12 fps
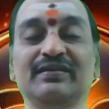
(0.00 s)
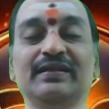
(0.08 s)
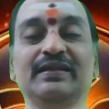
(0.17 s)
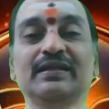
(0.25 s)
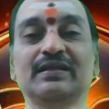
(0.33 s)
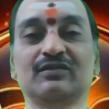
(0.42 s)

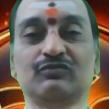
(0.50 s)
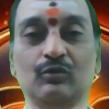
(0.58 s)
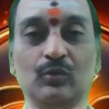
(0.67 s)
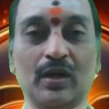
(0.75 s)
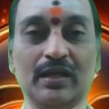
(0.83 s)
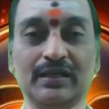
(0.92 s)
சனி என்று
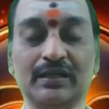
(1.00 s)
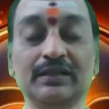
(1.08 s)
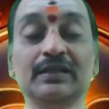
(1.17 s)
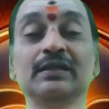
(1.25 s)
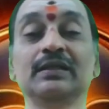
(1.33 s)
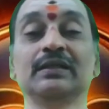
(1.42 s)
சொல்வார்கள்
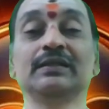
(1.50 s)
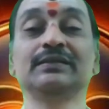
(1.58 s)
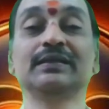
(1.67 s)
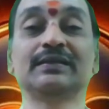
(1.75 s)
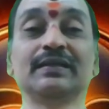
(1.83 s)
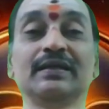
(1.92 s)

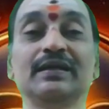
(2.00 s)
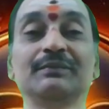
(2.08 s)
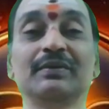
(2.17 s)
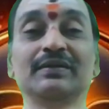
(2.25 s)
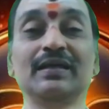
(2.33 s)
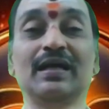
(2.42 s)
எட்டு
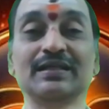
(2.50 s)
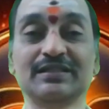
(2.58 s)
என்பது